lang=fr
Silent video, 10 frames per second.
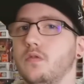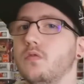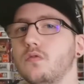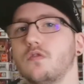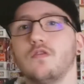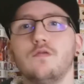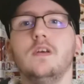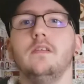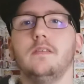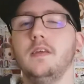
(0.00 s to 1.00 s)
Donc euh, je
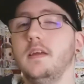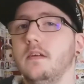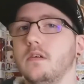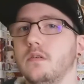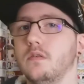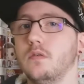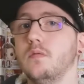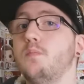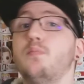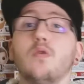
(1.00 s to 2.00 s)
vais essayer, euh,